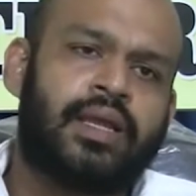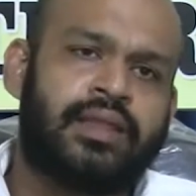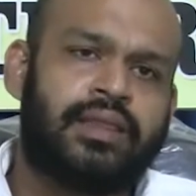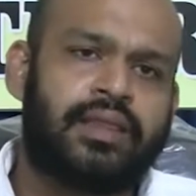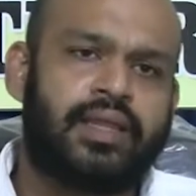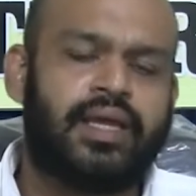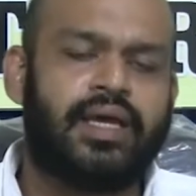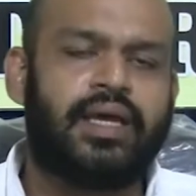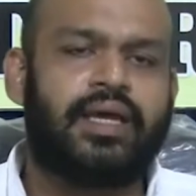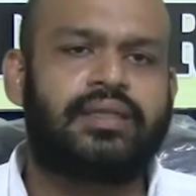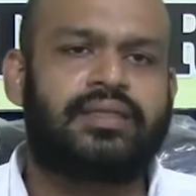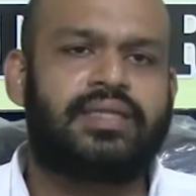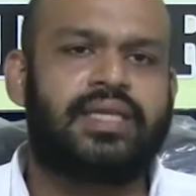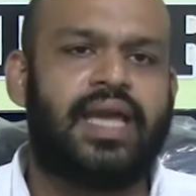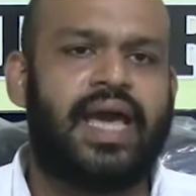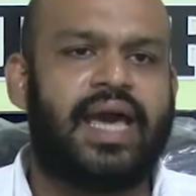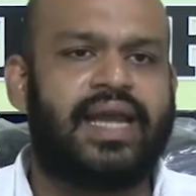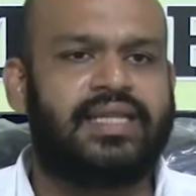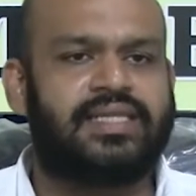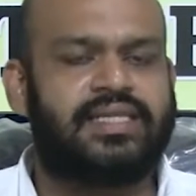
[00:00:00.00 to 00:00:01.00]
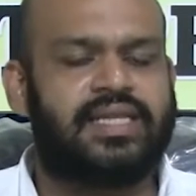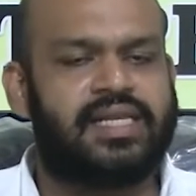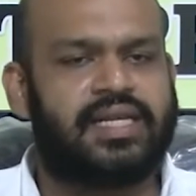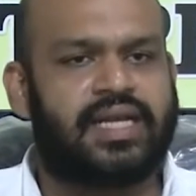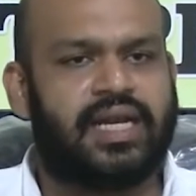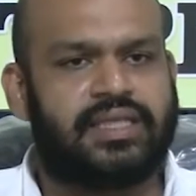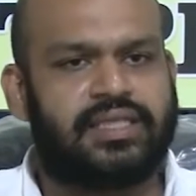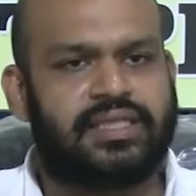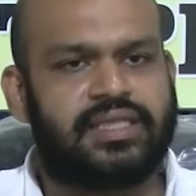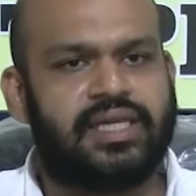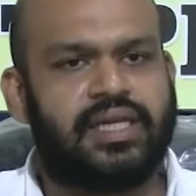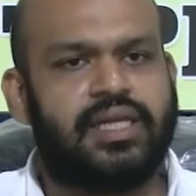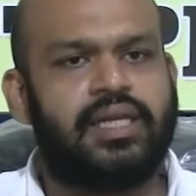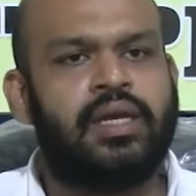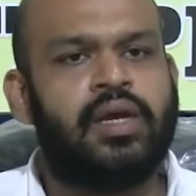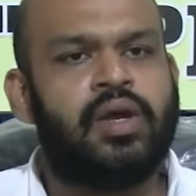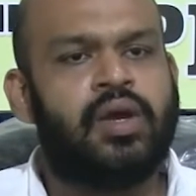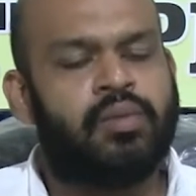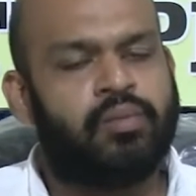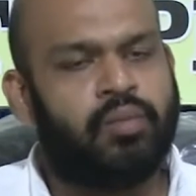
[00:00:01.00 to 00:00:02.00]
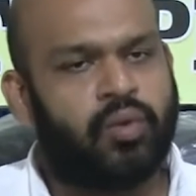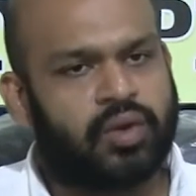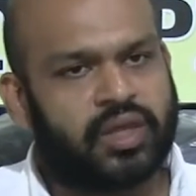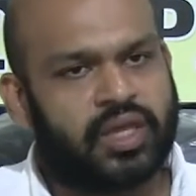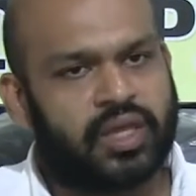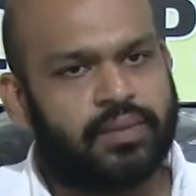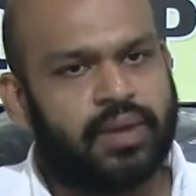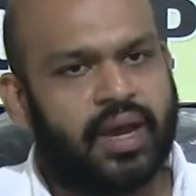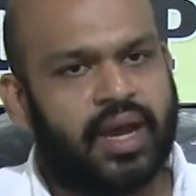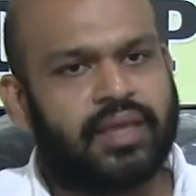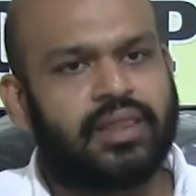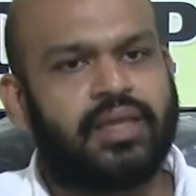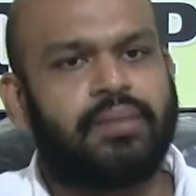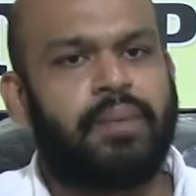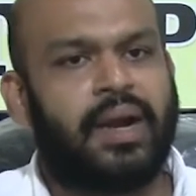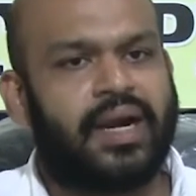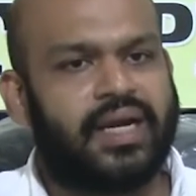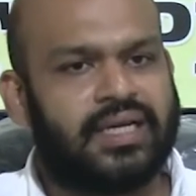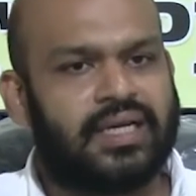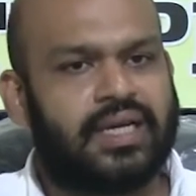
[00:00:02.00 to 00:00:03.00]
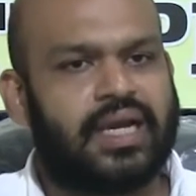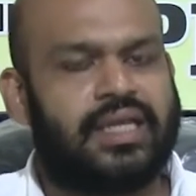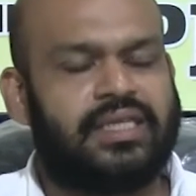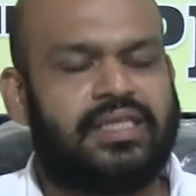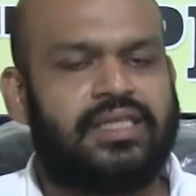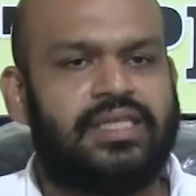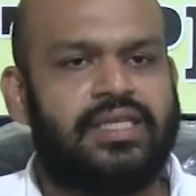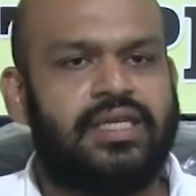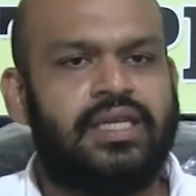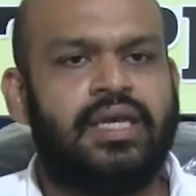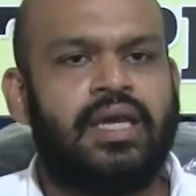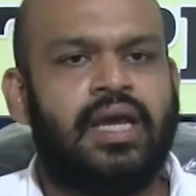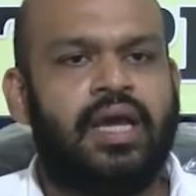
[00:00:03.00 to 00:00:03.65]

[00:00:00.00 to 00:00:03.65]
இந்த சில அரசியல் கட்சிகள் முக்கியமாக இந்த படகு கட்சி